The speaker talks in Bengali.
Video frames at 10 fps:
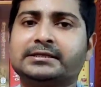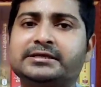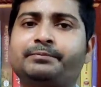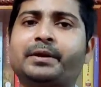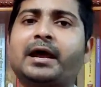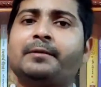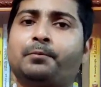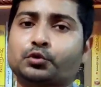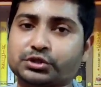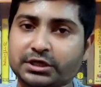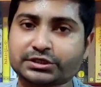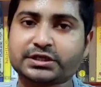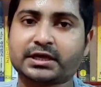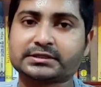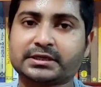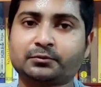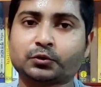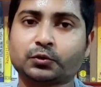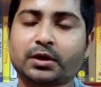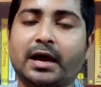যে প্রায় পঁচাশি হাজার
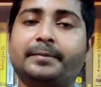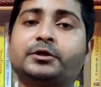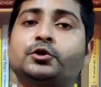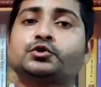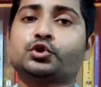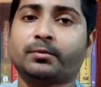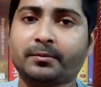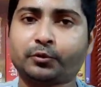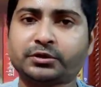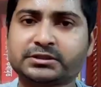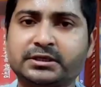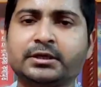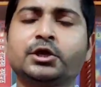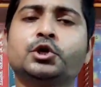মতন আবেদন জমা পড়েছে